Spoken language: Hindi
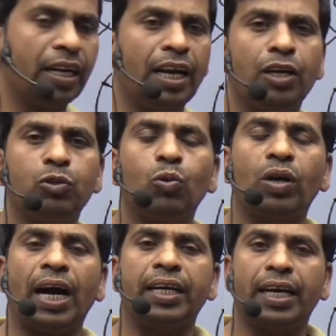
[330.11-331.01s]
जंगल है
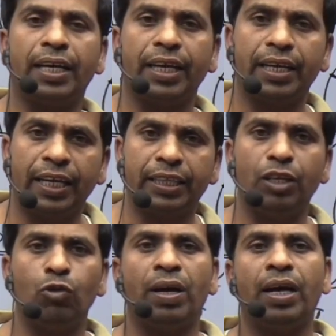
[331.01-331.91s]
उसको काट करके
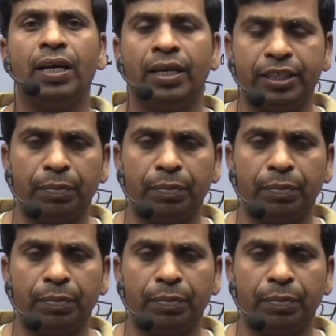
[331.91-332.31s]
खेती नुमा